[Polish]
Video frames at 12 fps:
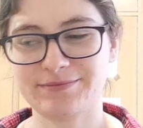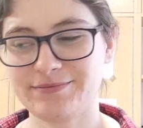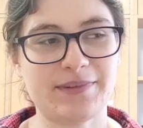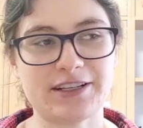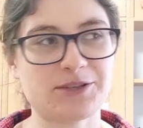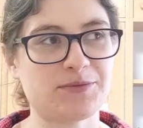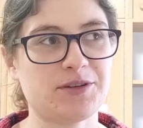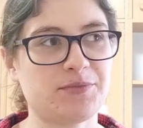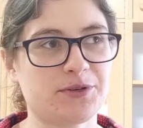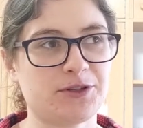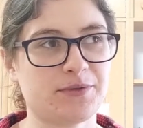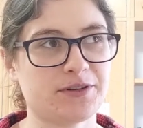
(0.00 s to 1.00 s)
Y, bardzo mi się
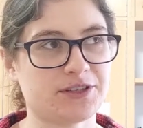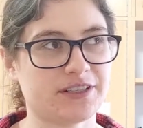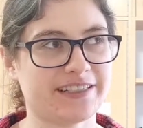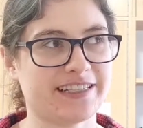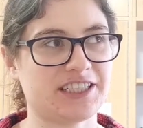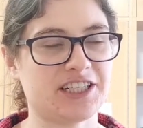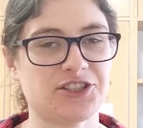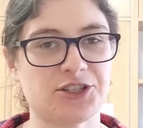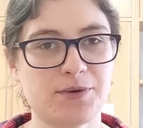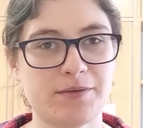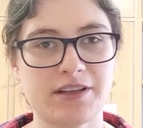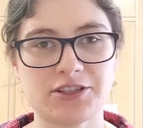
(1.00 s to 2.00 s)
podoba, że tak się
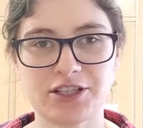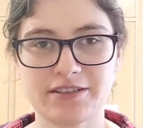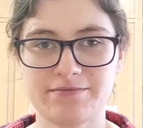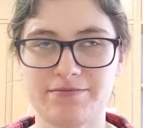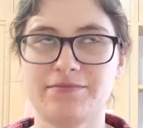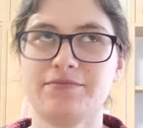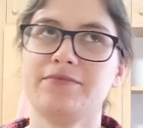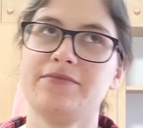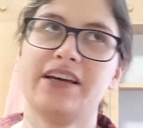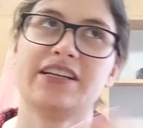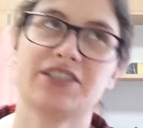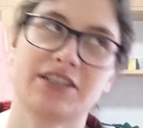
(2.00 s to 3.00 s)
trzymam. Znaczy,
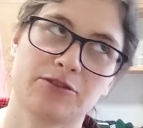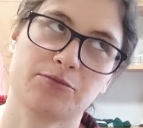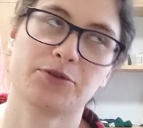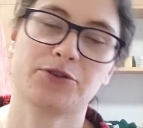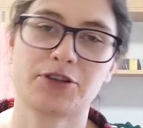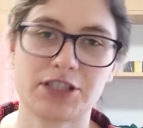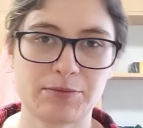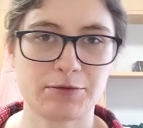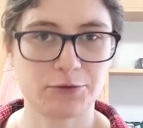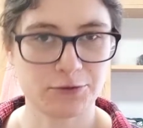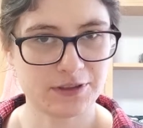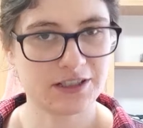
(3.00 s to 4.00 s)
wiecie, no po drodze był
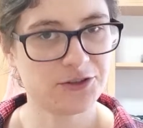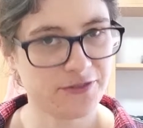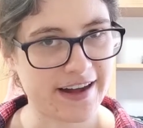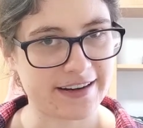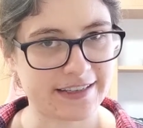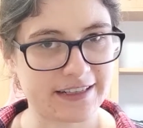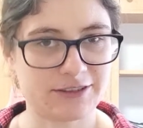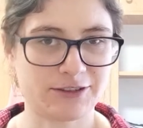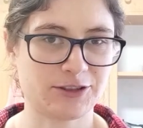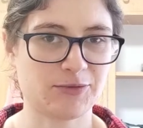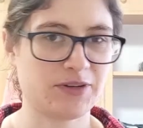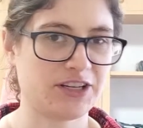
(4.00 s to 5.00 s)
tłusty czwartek, to
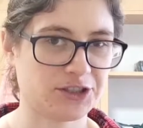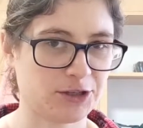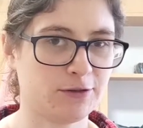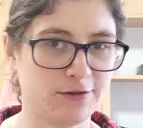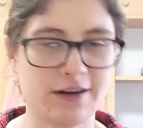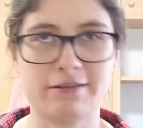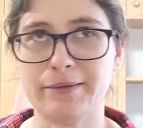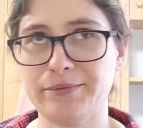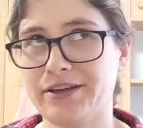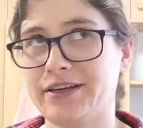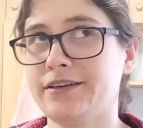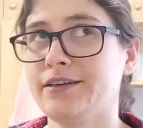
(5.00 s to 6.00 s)
sobie nie żałowałam,
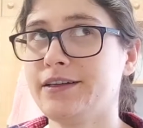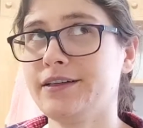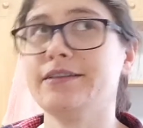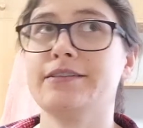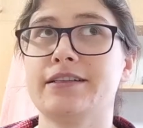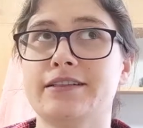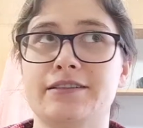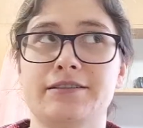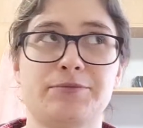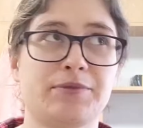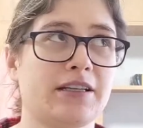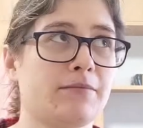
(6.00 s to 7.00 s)
nie?
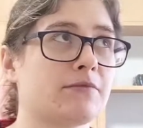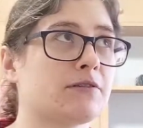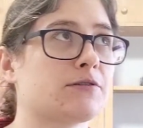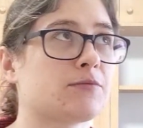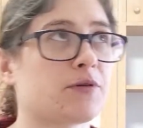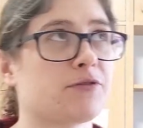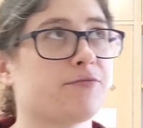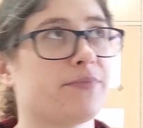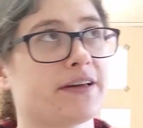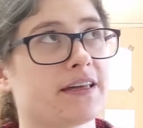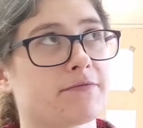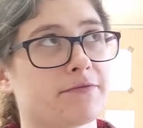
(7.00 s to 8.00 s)
zjedliśmy tam z moim
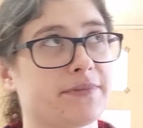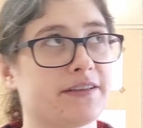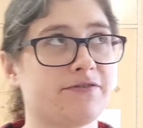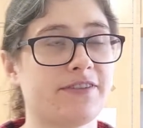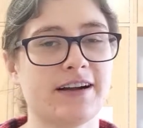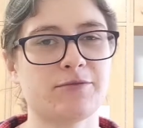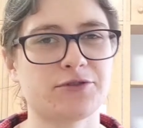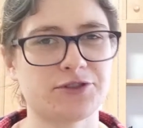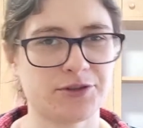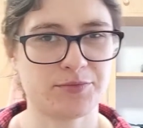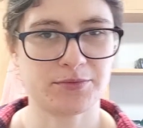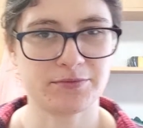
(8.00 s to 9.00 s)
chłopakiem chyba dwa albo
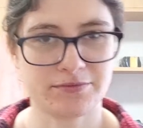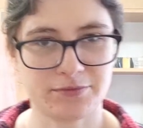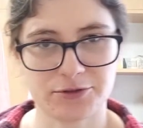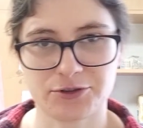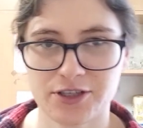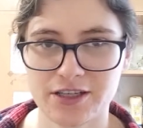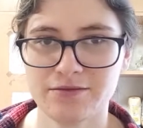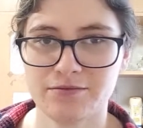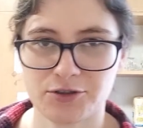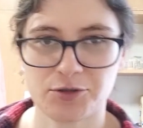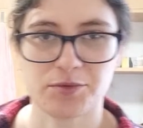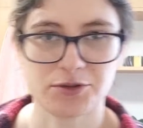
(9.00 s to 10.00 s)
trzy pączki,
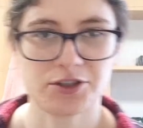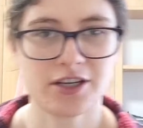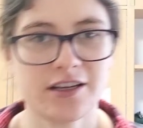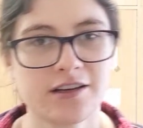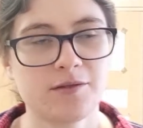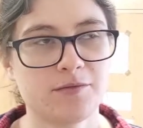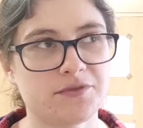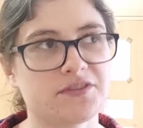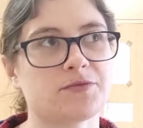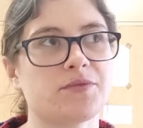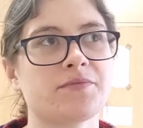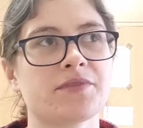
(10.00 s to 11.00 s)
trzy pączki,
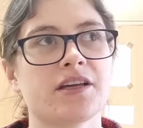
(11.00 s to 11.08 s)
powiedzmy.